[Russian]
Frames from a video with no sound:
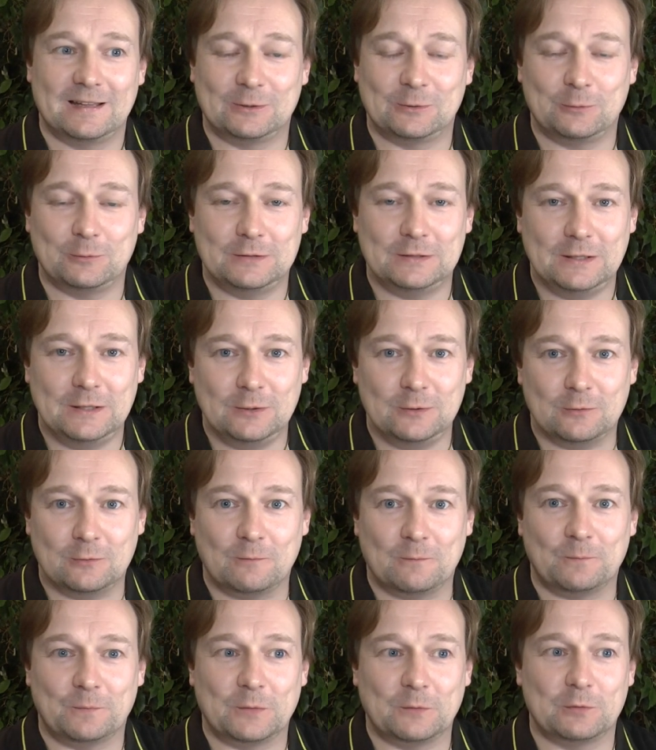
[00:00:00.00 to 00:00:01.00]
эту
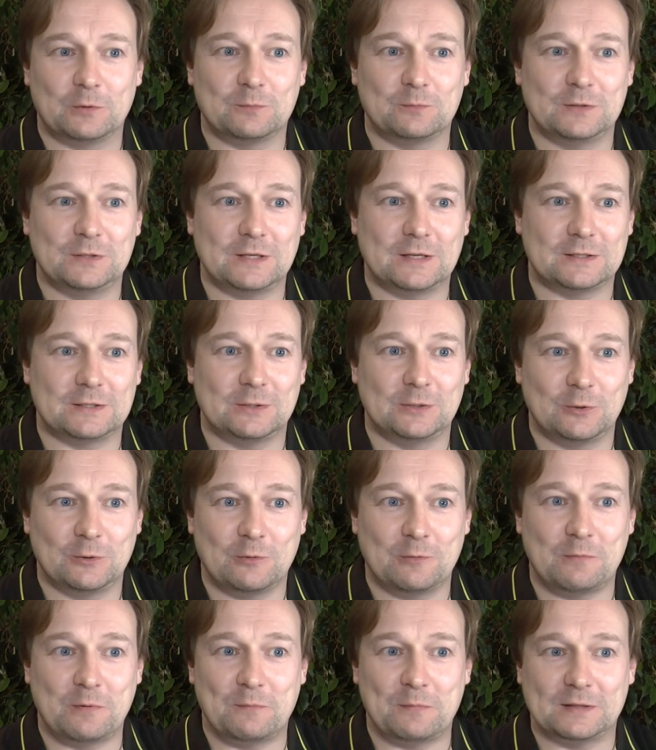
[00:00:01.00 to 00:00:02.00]
идею. Вот мы сейчас
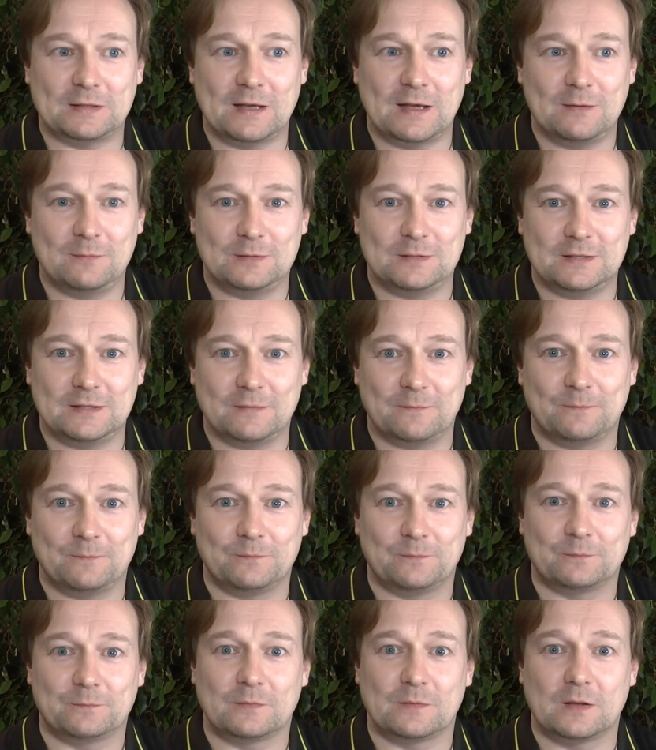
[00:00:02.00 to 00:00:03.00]
ее попытаемся
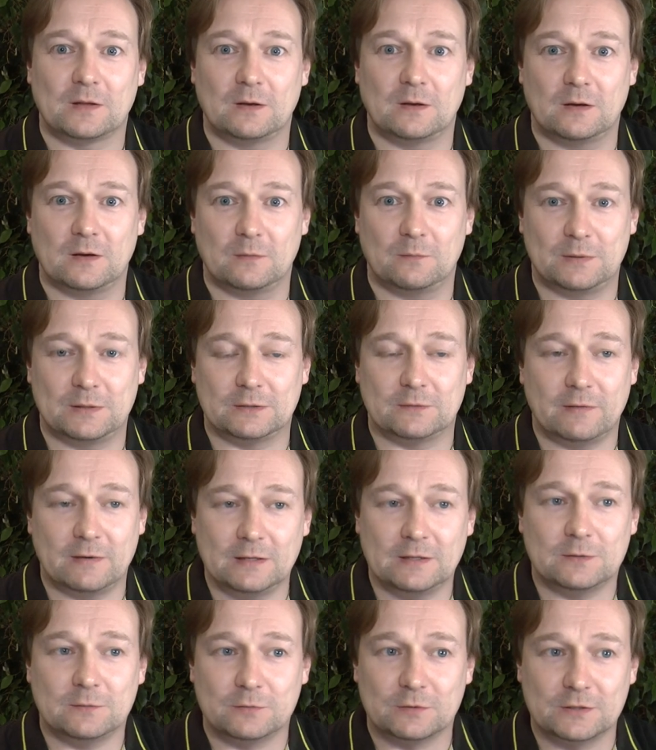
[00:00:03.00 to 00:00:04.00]
а,
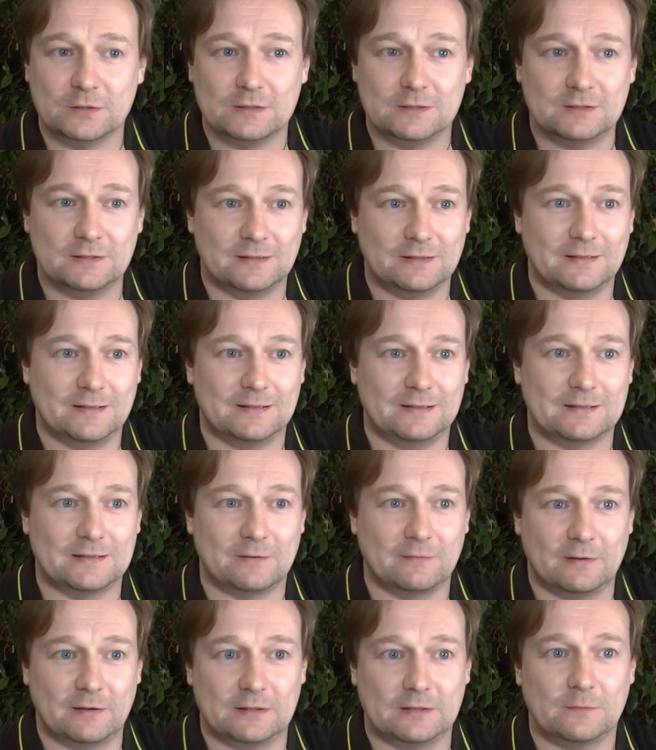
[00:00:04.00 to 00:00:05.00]
притворить в жизни,
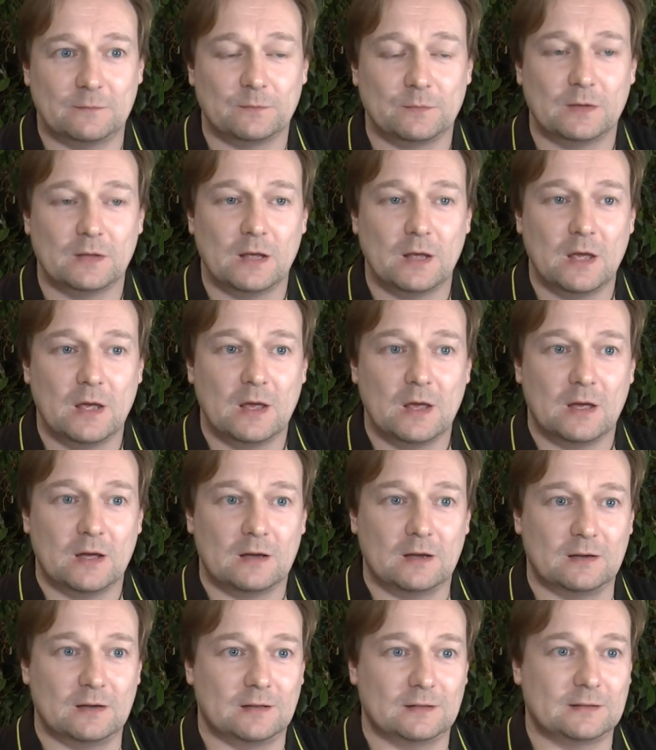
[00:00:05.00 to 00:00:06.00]
реализовать.
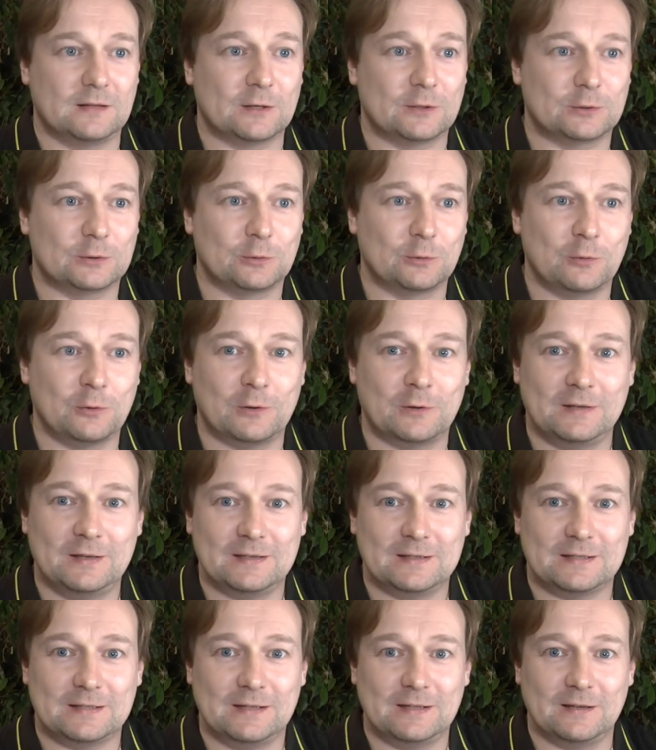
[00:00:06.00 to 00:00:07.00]
А, так что,
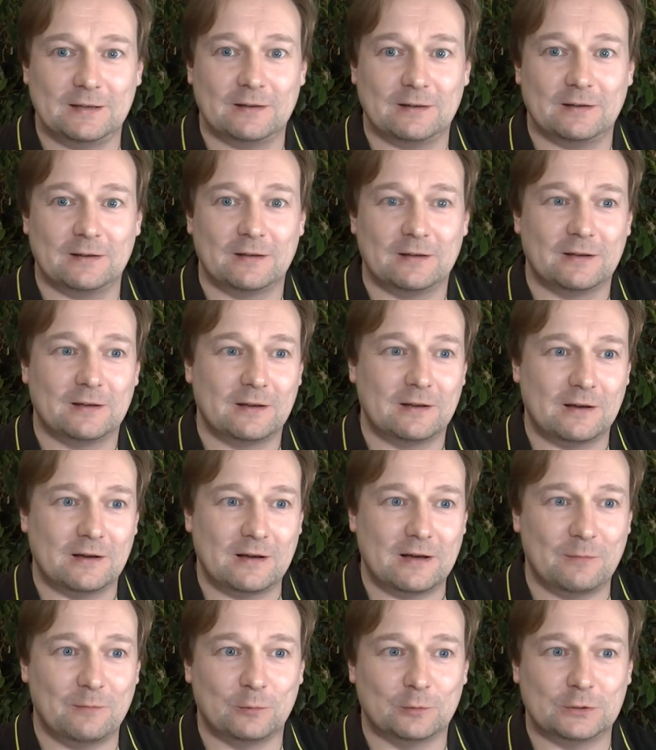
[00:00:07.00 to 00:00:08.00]
если
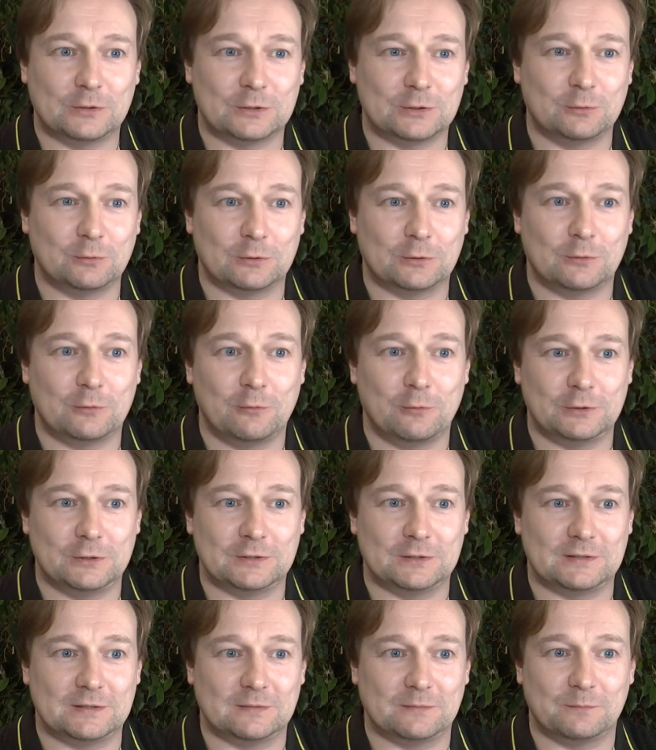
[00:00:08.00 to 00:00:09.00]
кому-то что-то
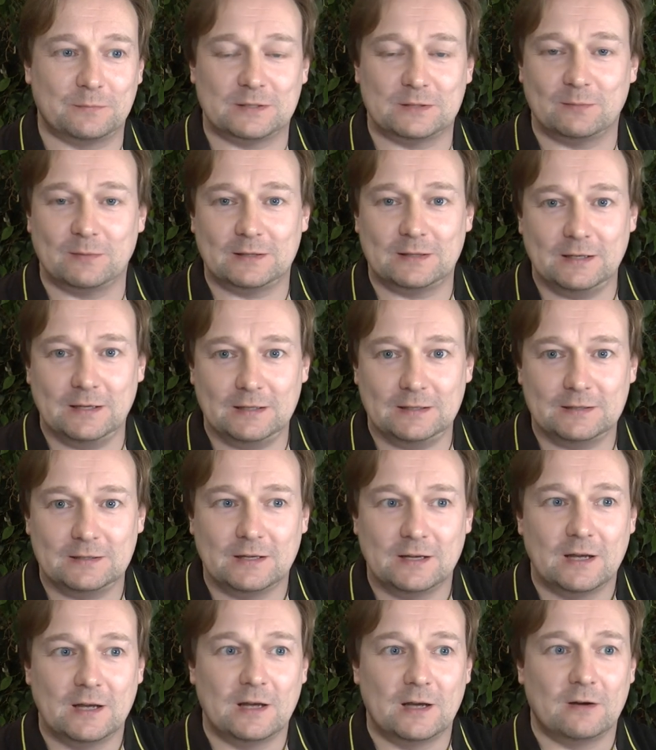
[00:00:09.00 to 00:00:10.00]
хочется
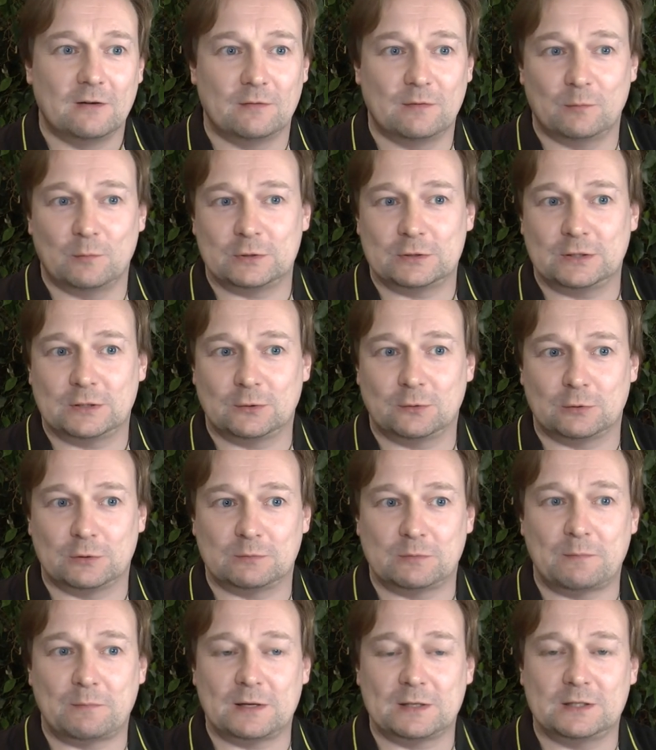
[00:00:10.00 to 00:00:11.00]
посмотреть, вы можете
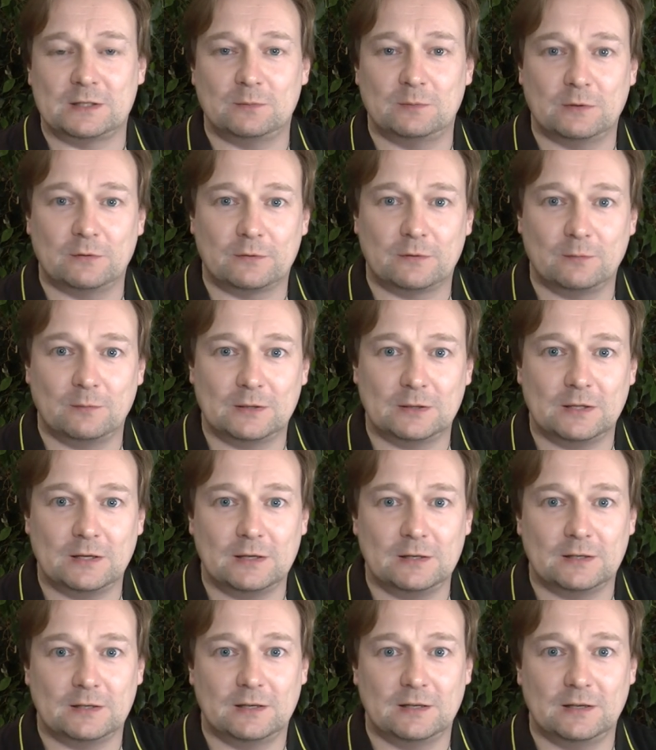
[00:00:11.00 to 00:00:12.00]
тоже попросить меня в
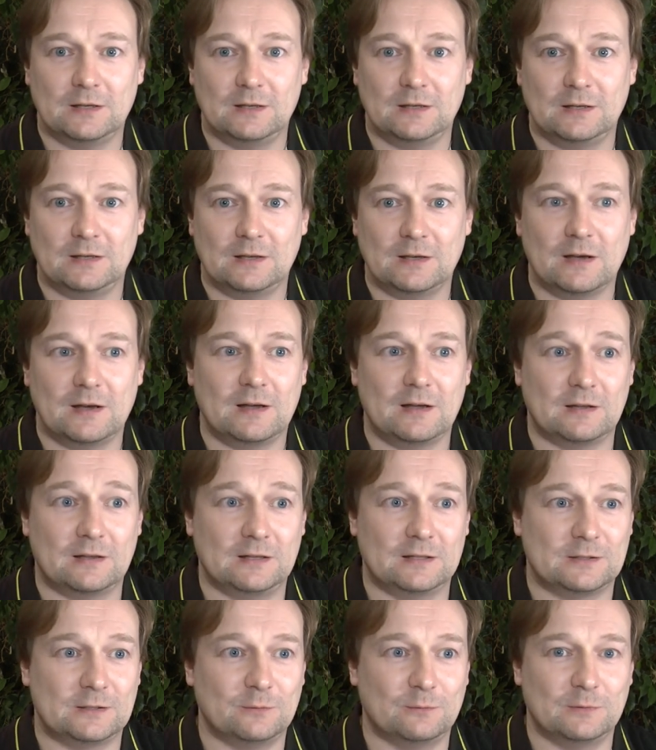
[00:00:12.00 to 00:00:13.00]
комментариях, и я,
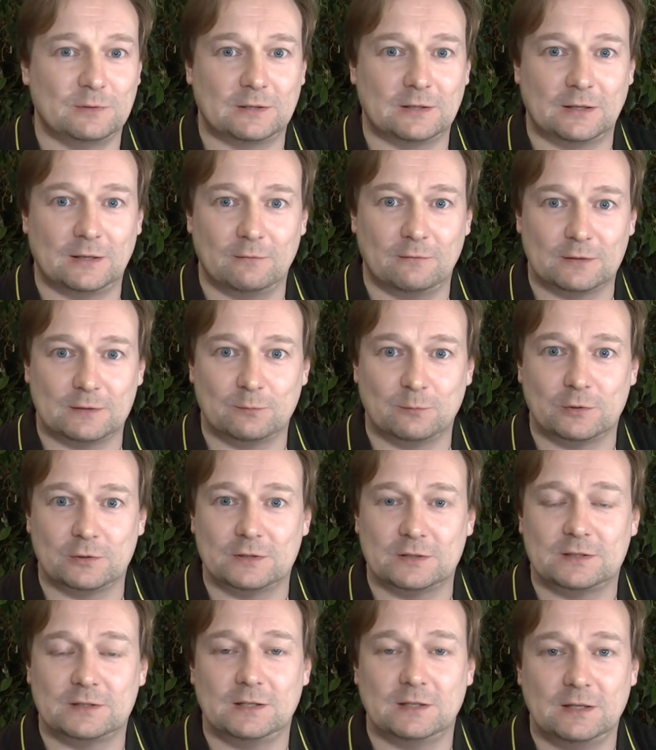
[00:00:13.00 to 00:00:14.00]
если у меня такие
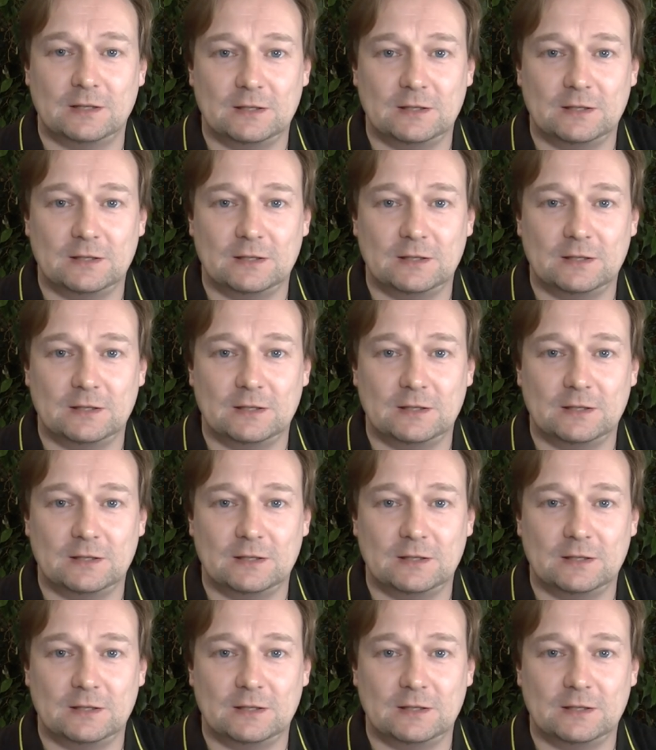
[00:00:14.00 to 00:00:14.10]
возможности